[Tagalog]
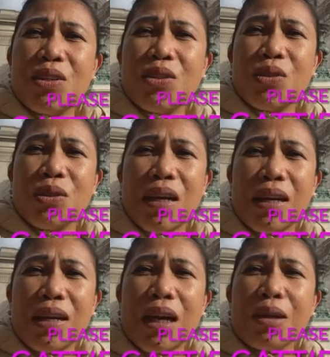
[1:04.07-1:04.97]
so
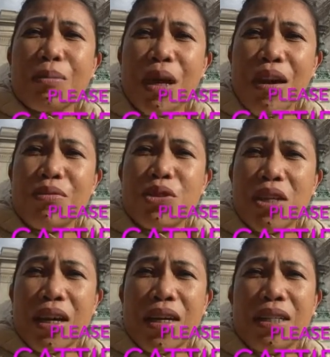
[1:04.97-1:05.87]
talagang bravo
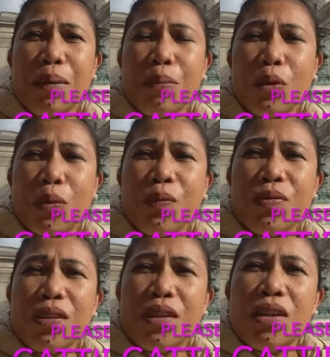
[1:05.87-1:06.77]
sa kanya po
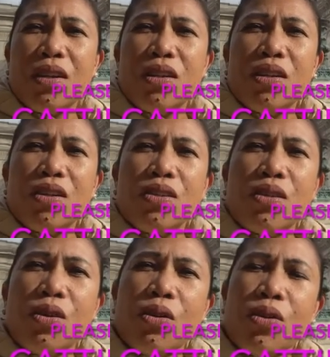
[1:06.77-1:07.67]

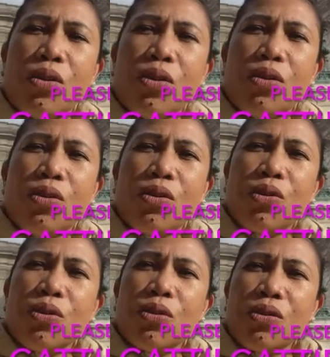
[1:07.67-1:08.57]
So,
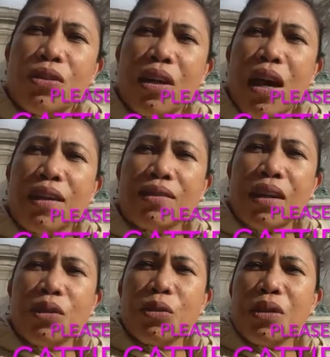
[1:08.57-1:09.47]
kung ang
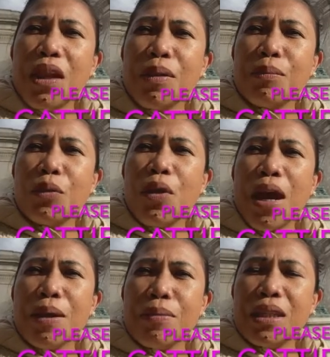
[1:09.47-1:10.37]
tanong lang po
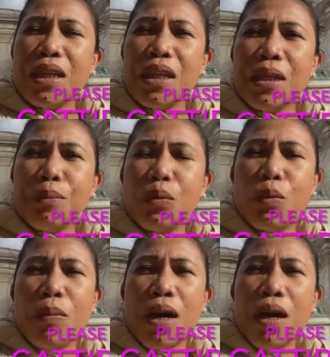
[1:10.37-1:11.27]
ay madali po
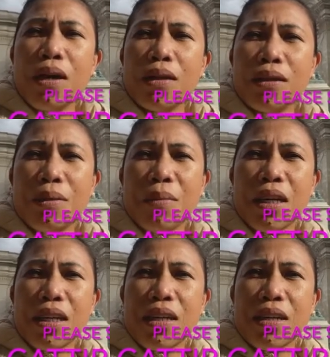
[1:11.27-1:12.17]
ba na
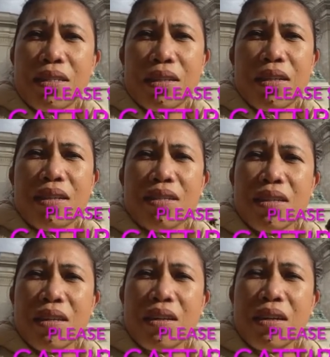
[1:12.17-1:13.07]
maging
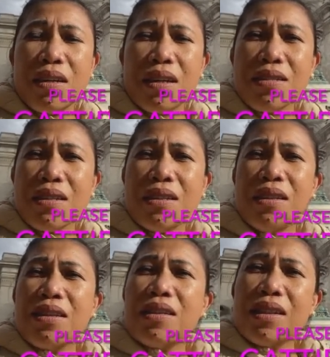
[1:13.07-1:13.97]
residency,
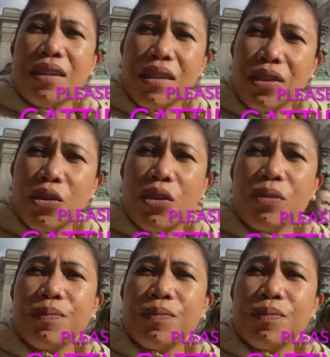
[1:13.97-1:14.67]
residente dito?